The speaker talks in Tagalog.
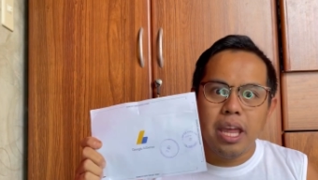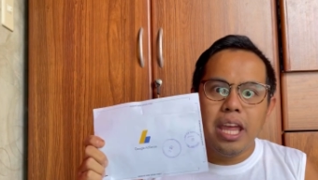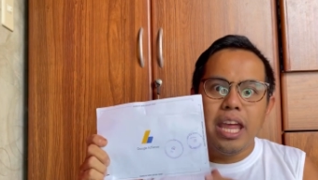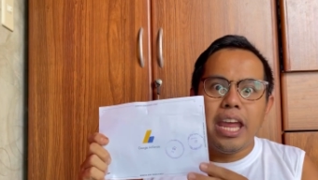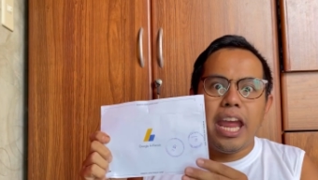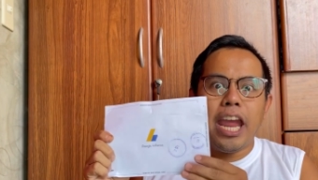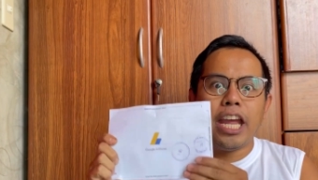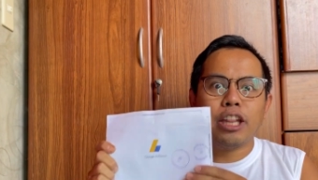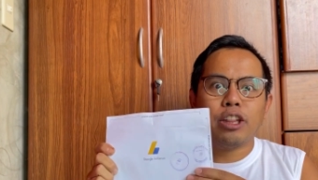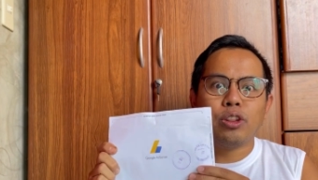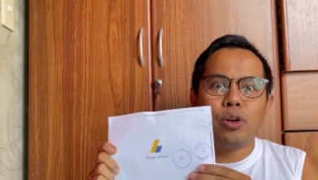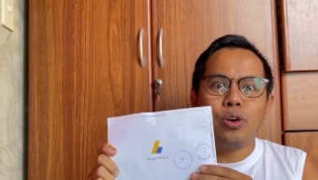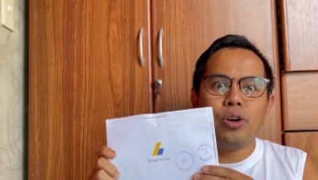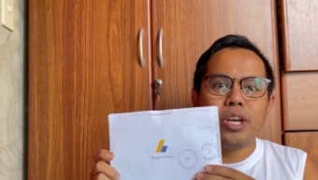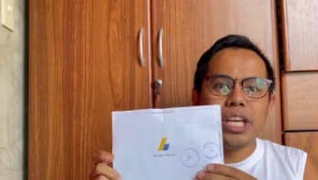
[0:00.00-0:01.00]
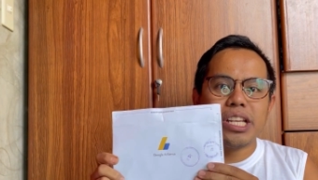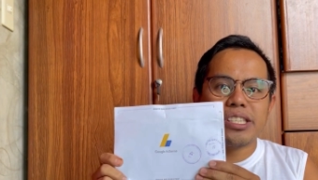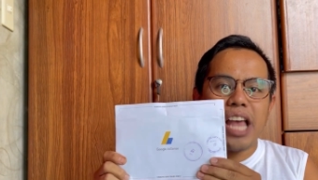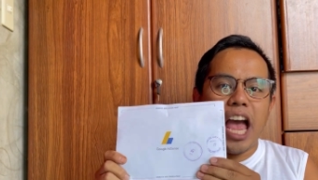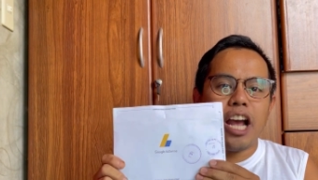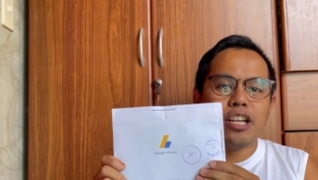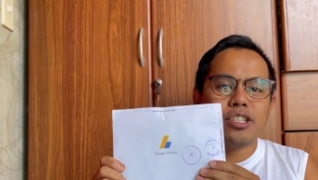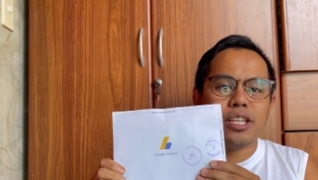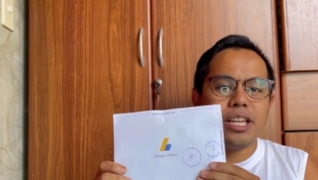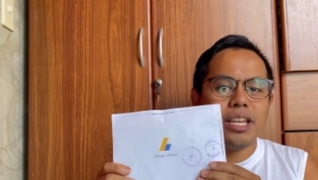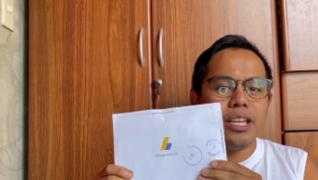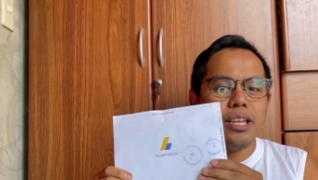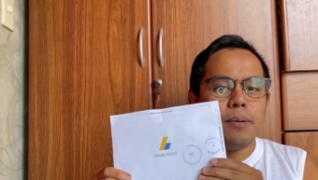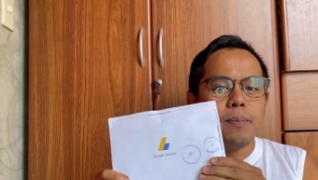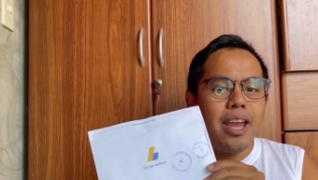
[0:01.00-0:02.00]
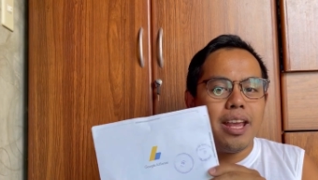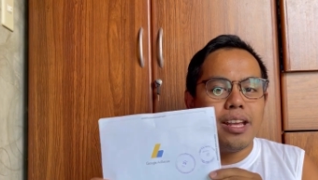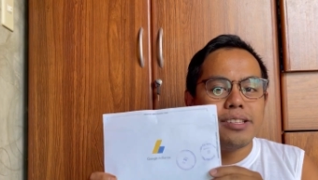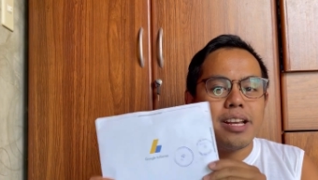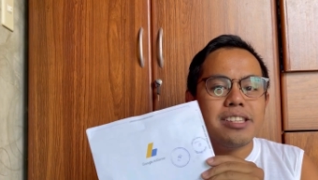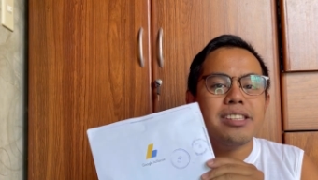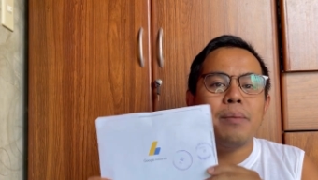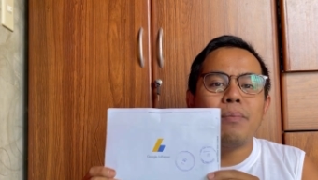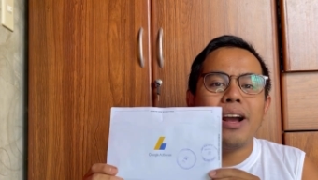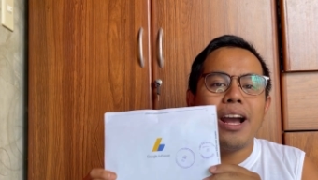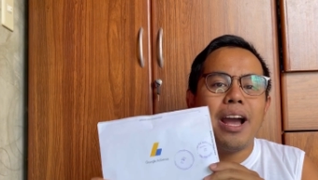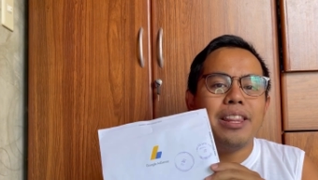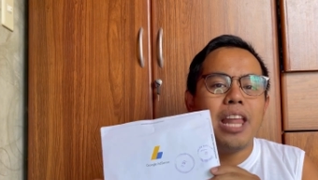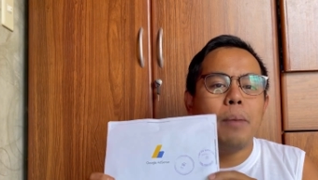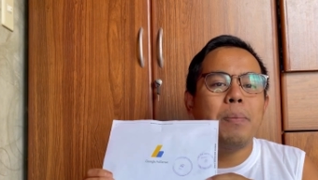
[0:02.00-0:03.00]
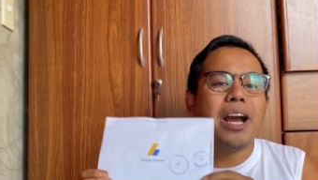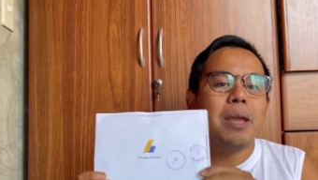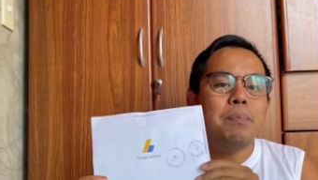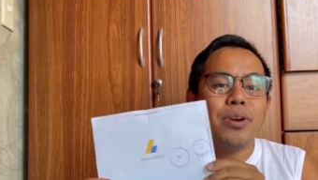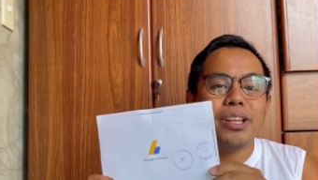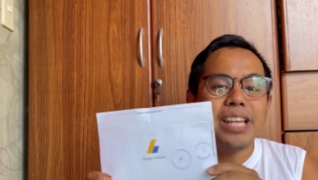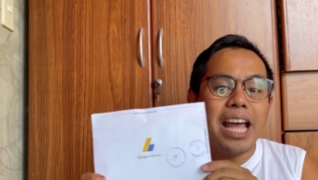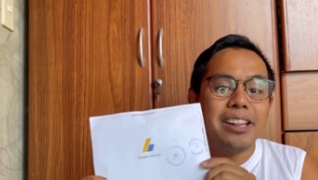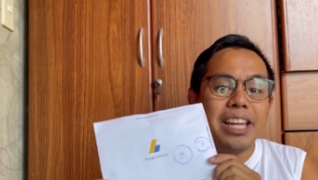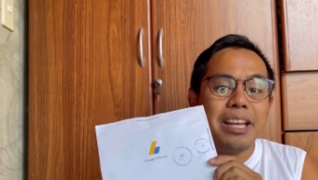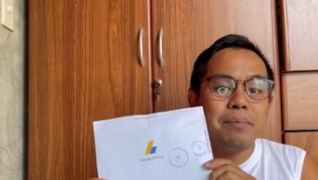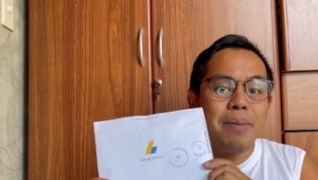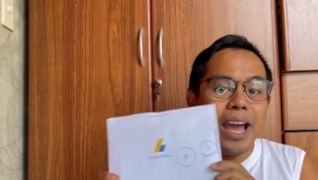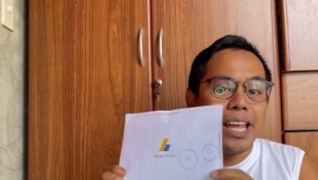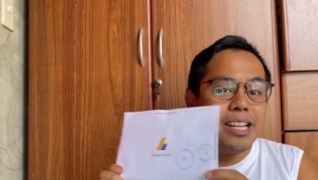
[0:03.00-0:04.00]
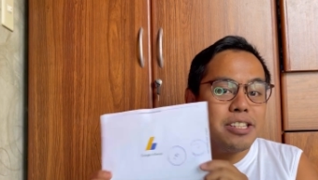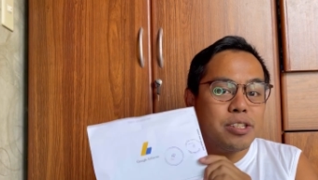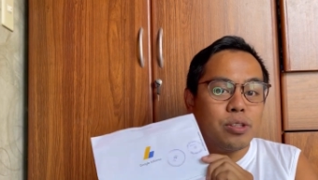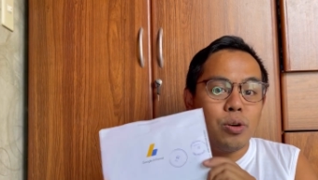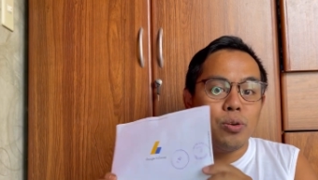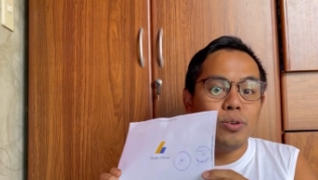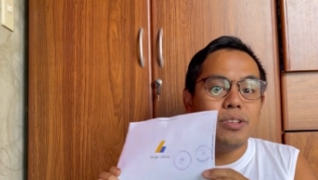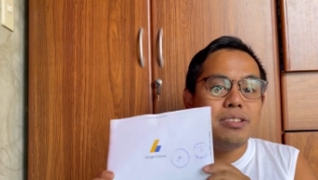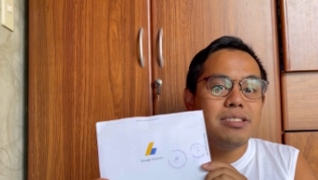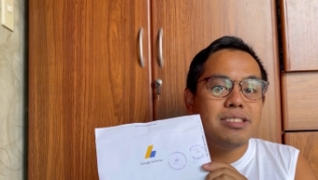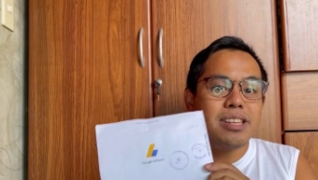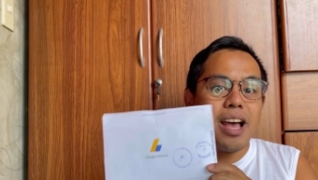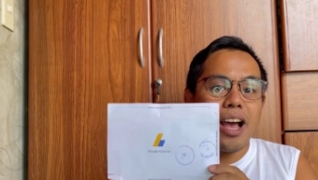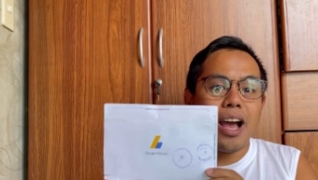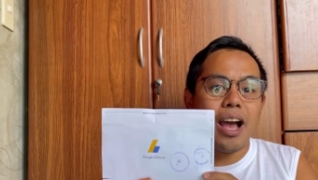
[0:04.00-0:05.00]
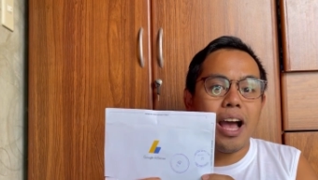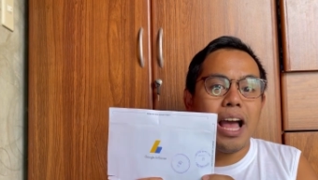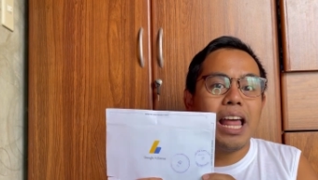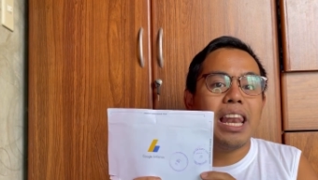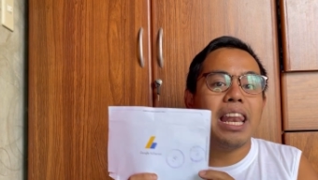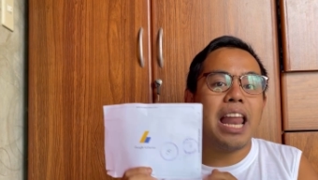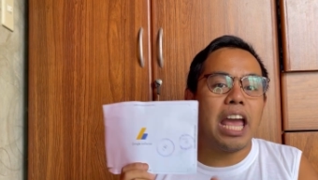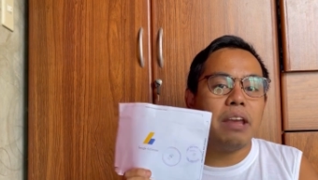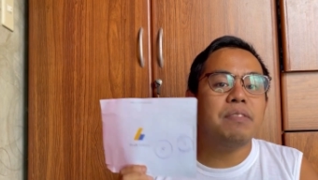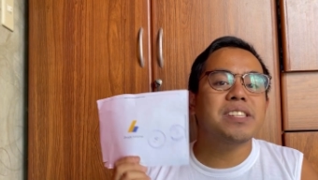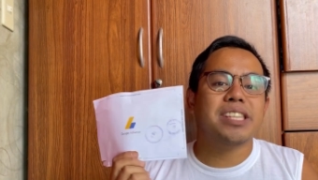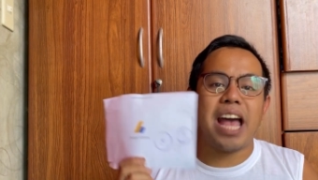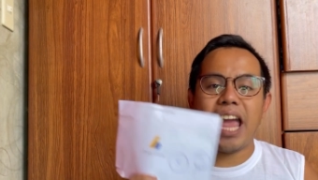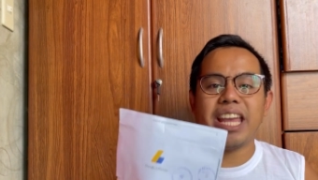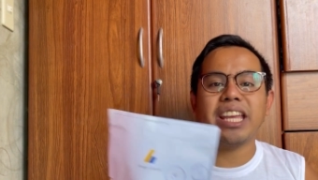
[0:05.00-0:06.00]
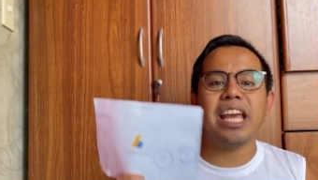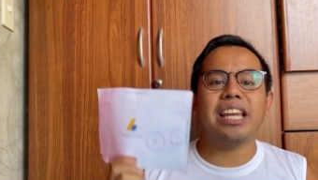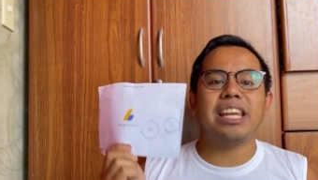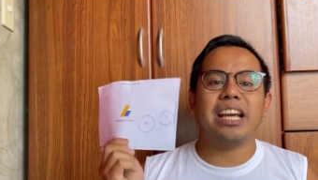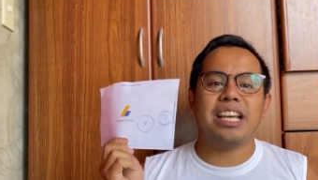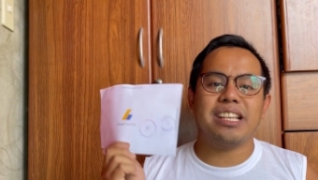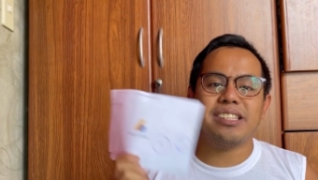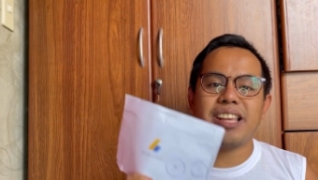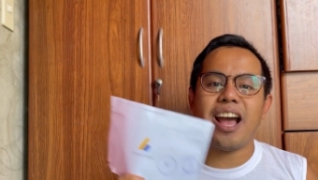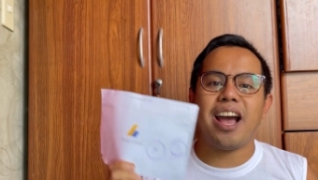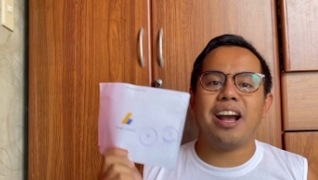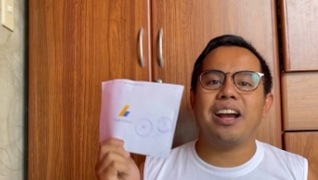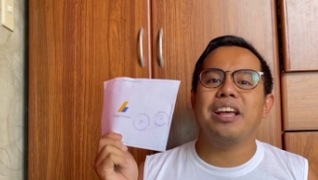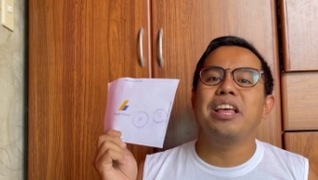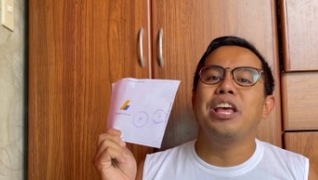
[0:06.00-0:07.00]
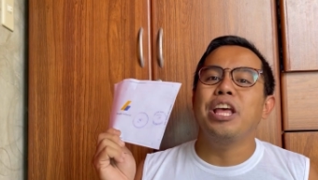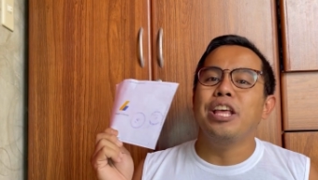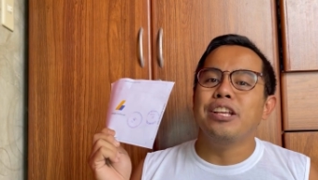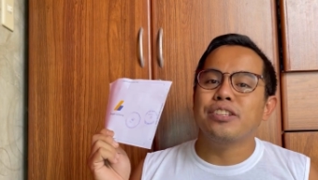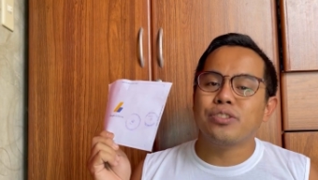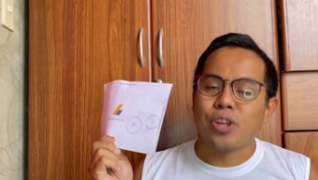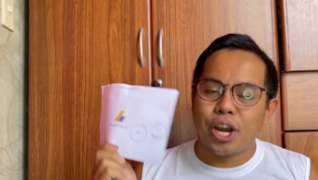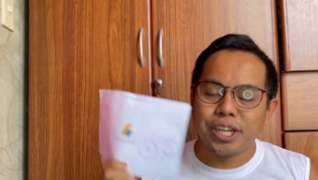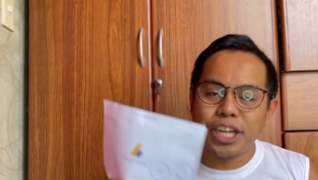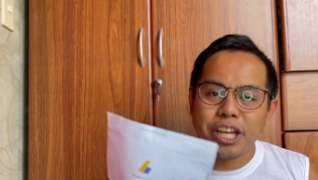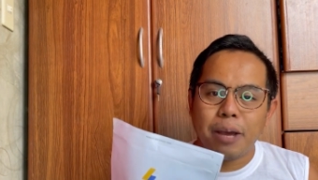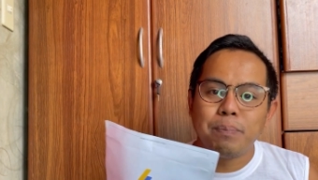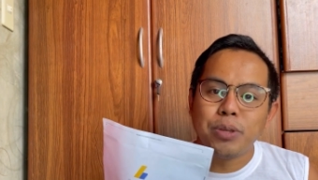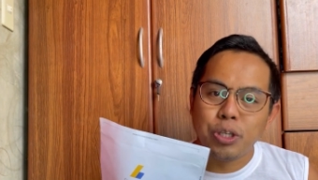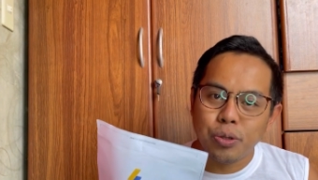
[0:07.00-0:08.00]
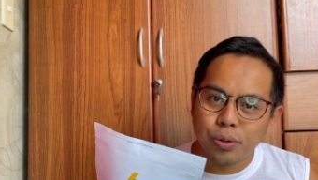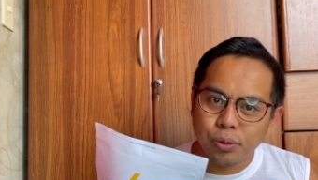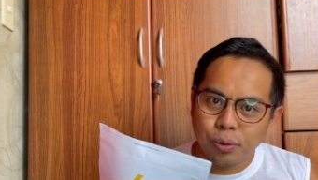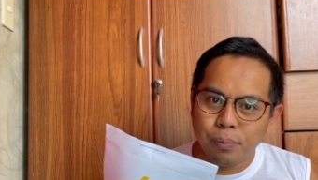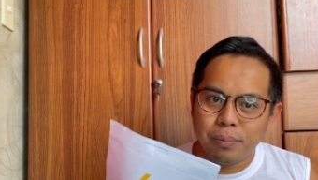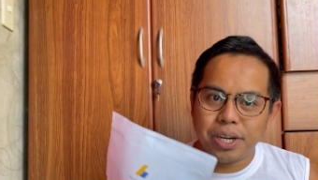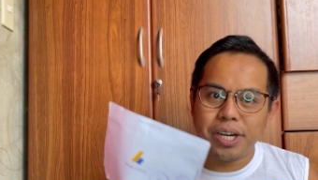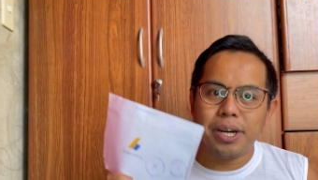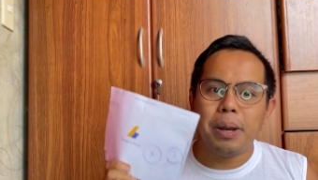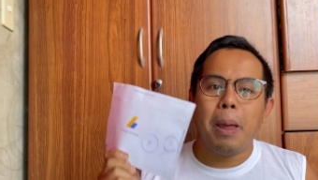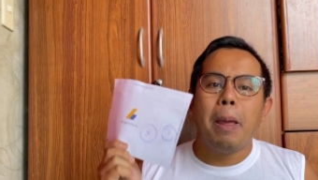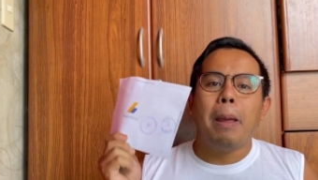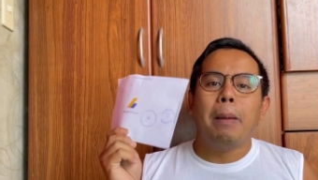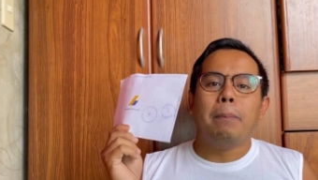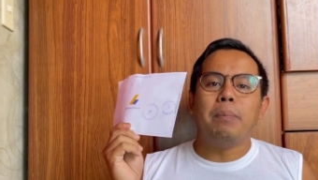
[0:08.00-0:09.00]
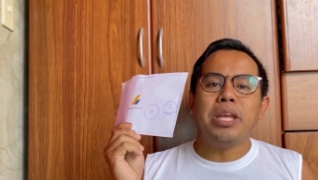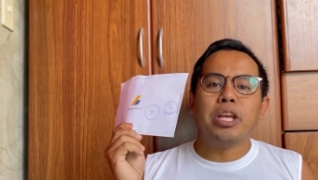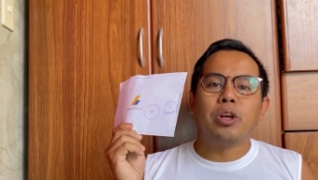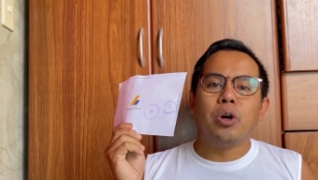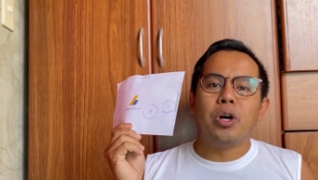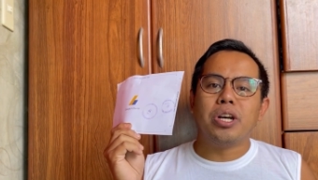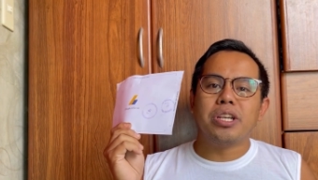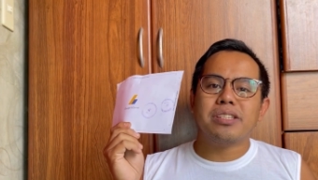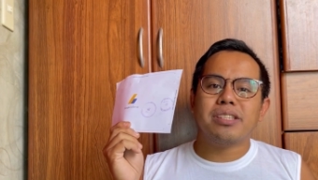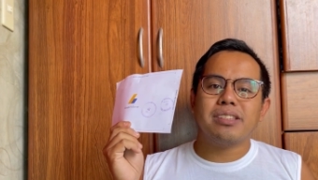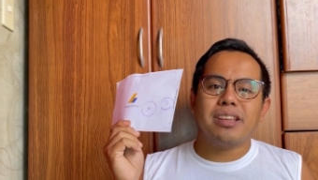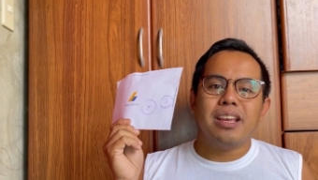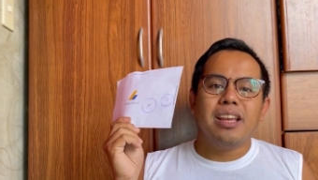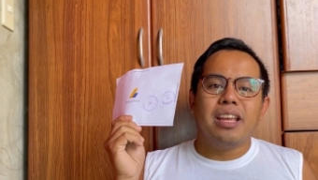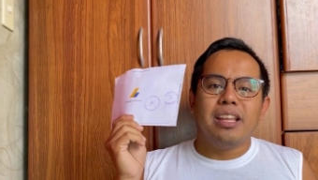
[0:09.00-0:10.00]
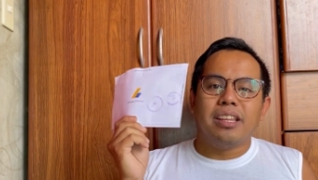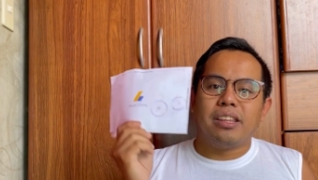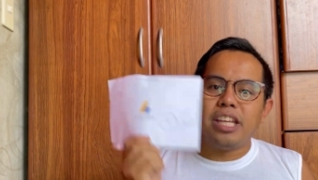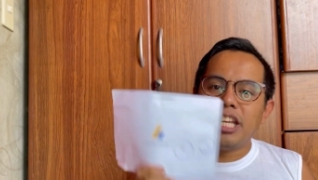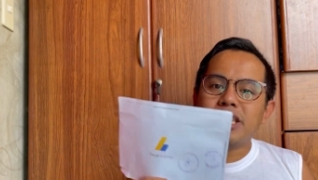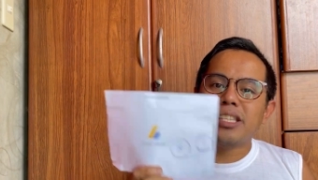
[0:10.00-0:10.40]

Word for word: ito is actually isa sa mga napaka-importanting milestone sa life cycle ng isang starting up YouTuber because This